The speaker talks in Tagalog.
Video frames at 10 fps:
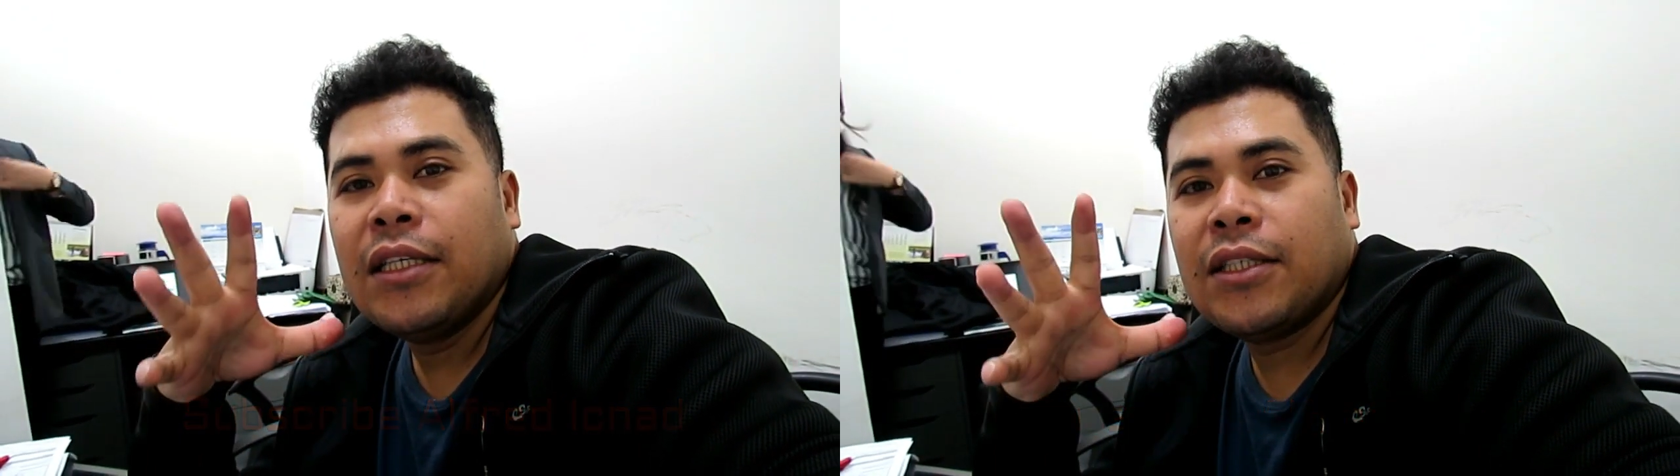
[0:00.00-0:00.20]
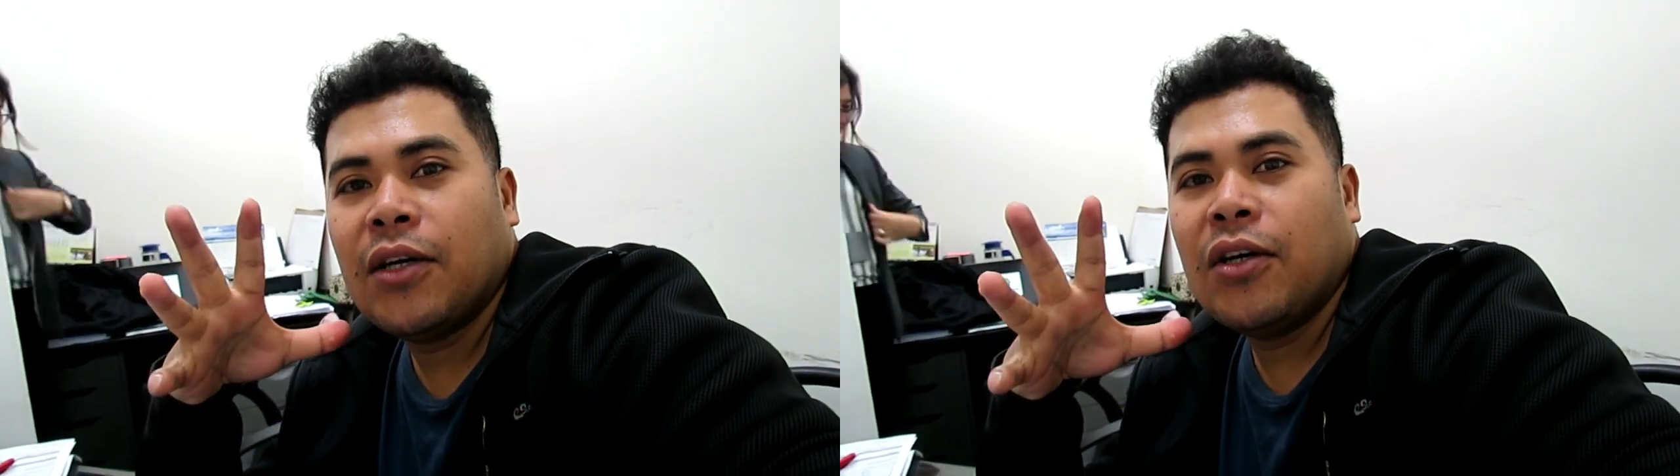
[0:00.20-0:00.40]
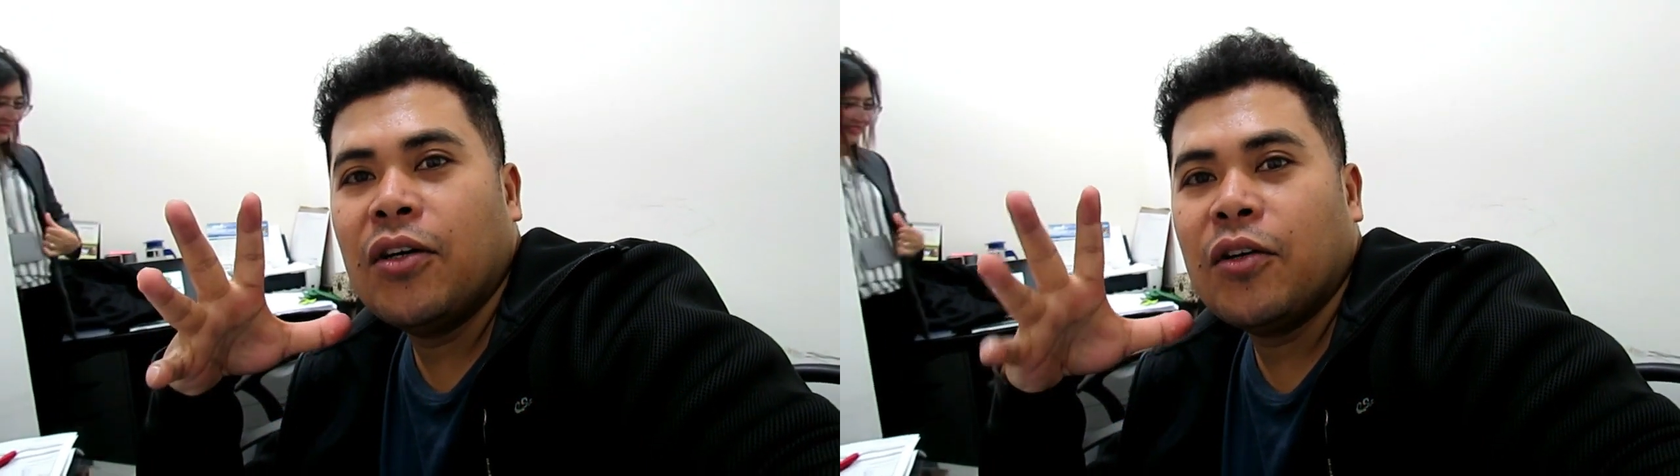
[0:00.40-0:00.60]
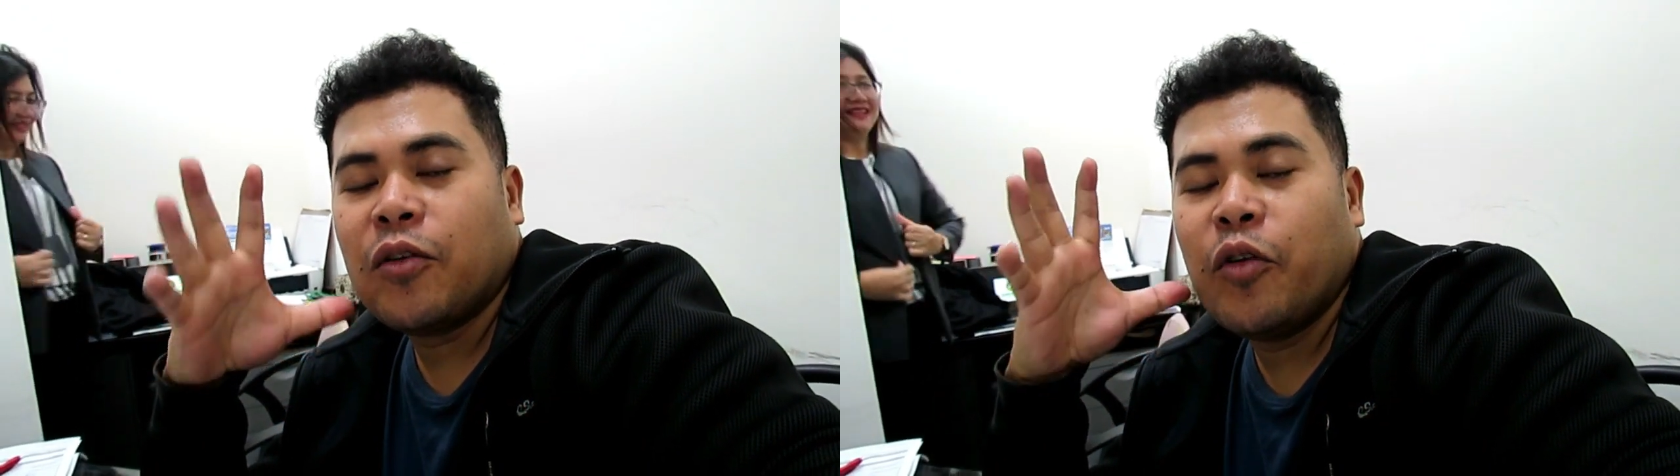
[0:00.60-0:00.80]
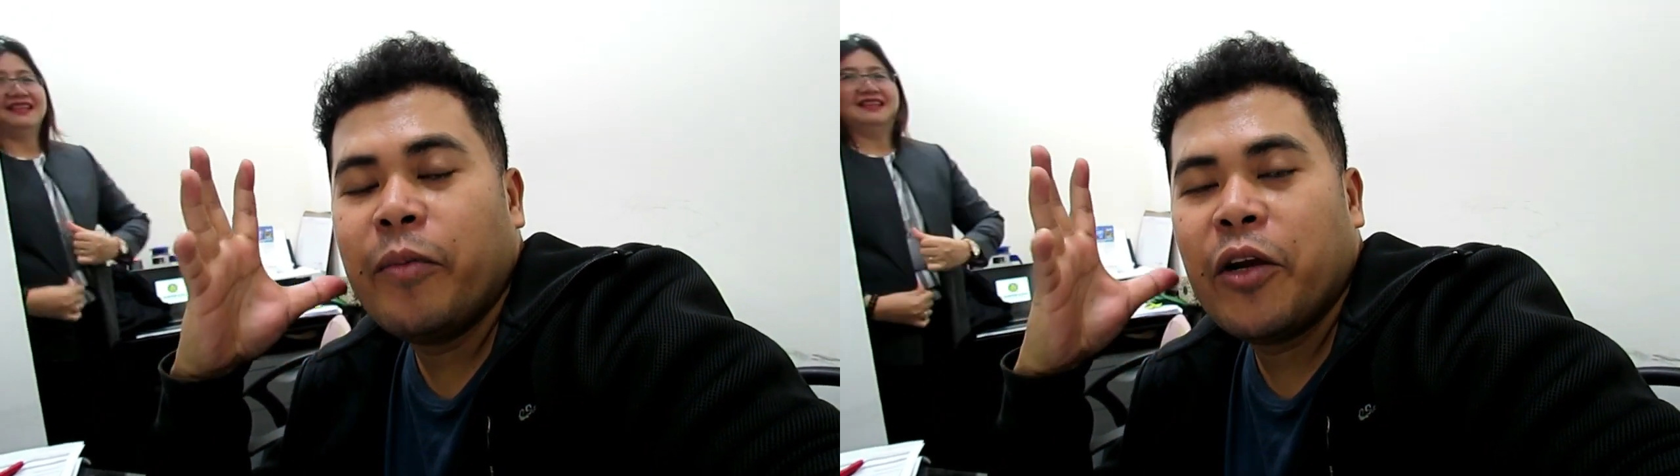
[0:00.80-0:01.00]

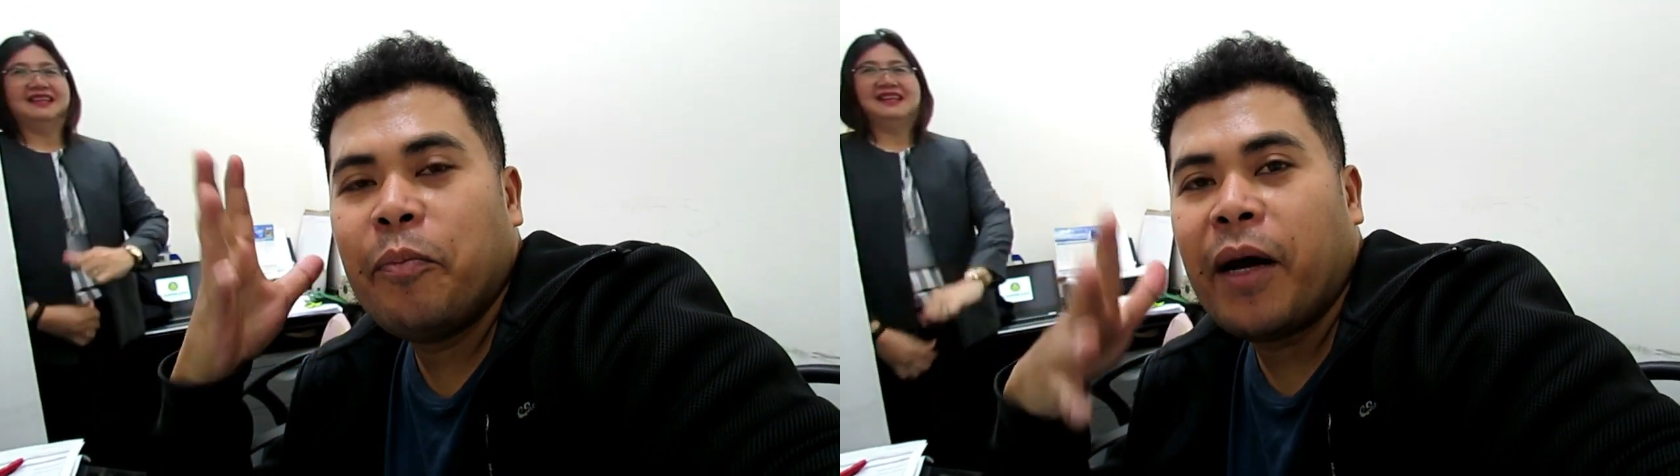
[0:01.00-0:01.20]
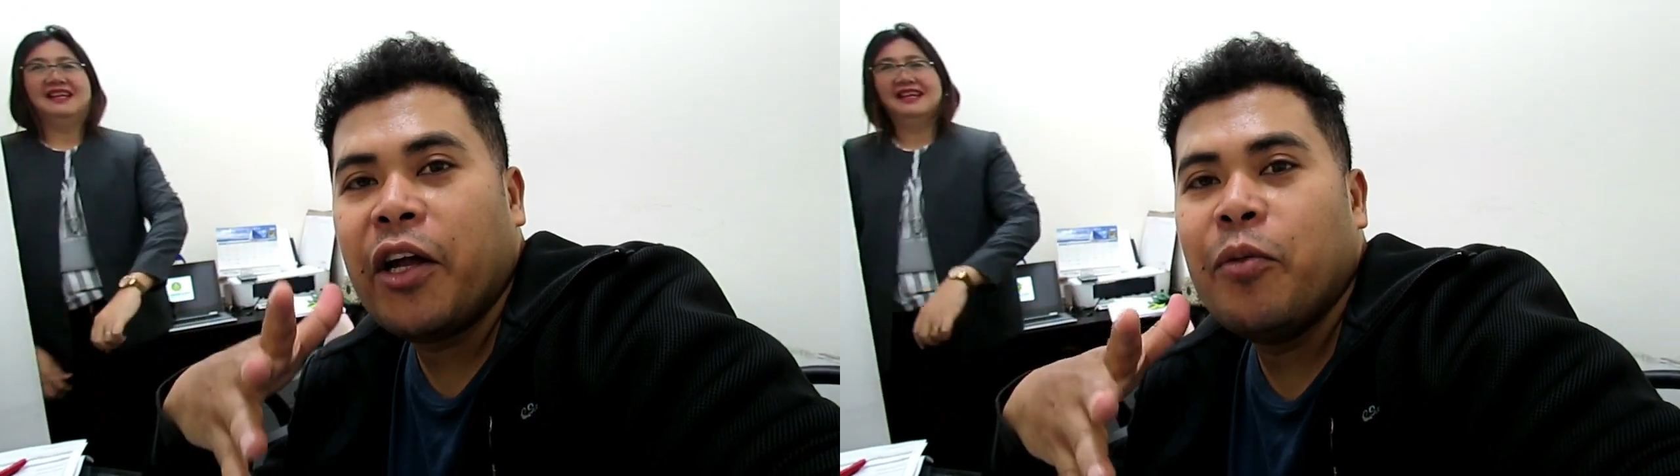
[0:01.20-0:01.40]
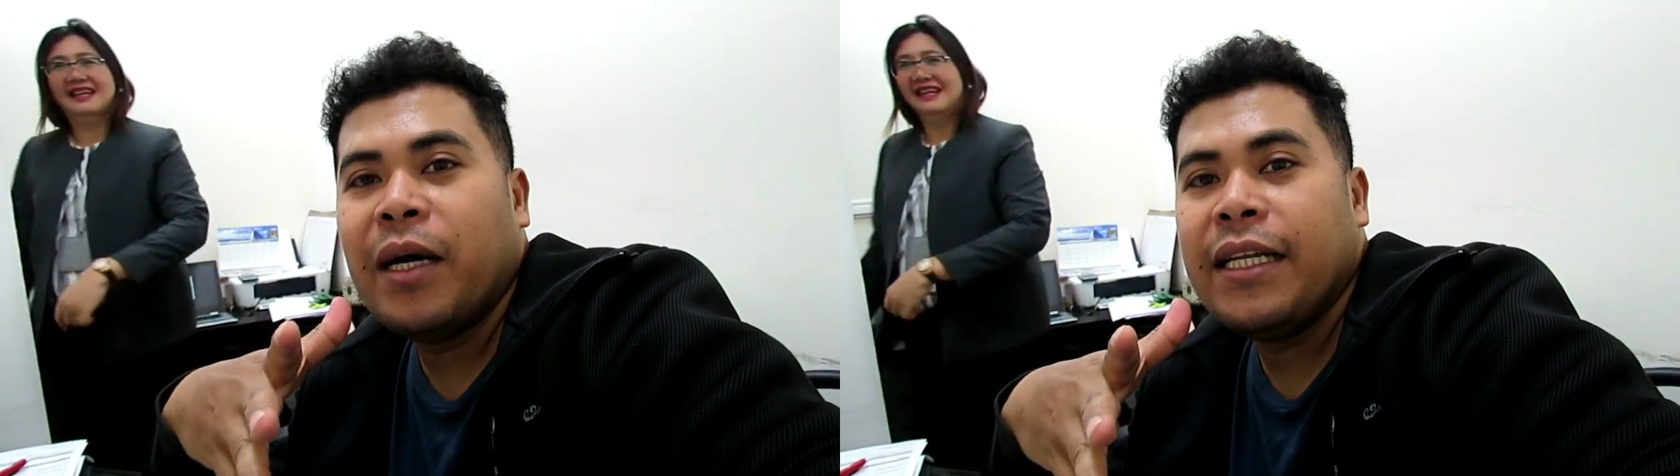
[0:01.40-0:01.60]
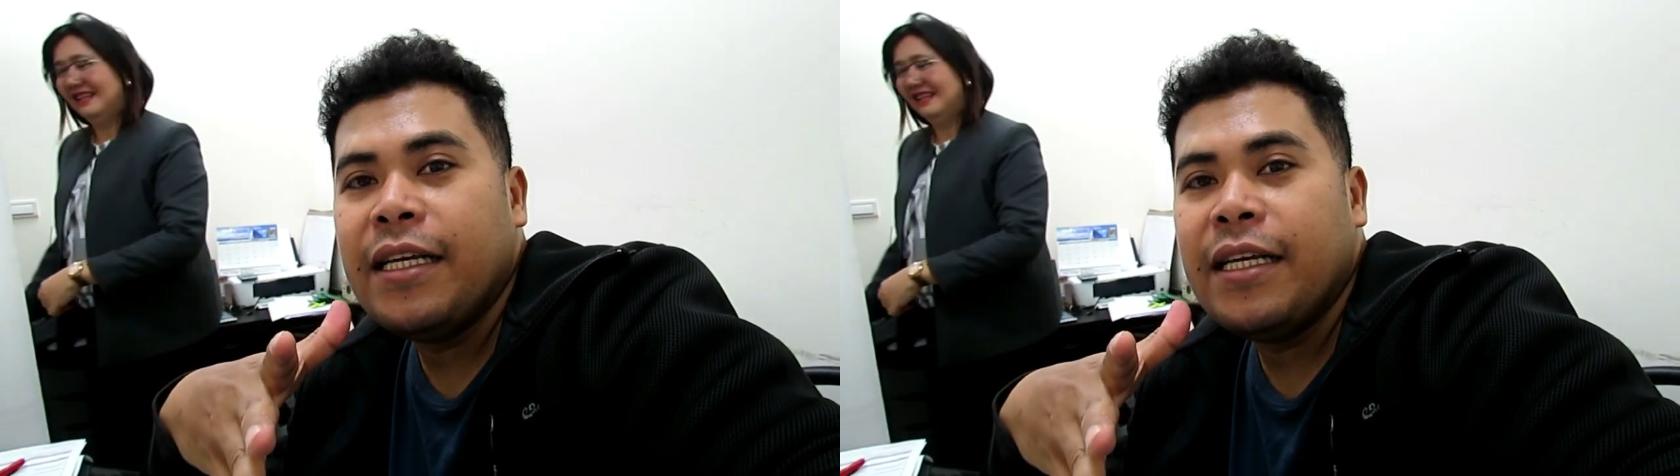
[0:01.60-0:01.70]
So, kung meron pa kayong mga